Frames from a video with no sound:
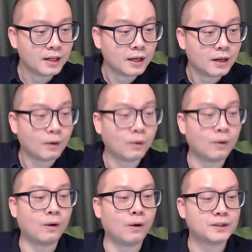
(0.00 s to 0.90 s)

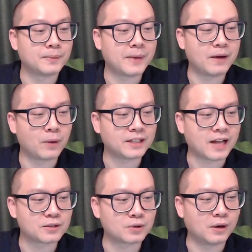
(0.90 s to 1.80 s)
哦，这边 Ray
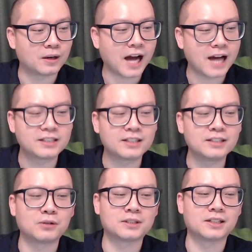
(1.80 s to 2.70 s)
蛋说开自
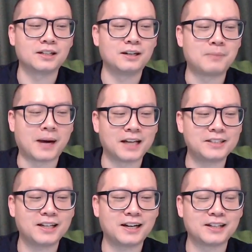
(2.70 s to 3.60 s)
动车，马来
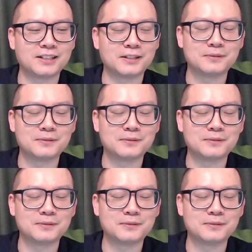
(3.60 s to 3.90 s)
西亚的。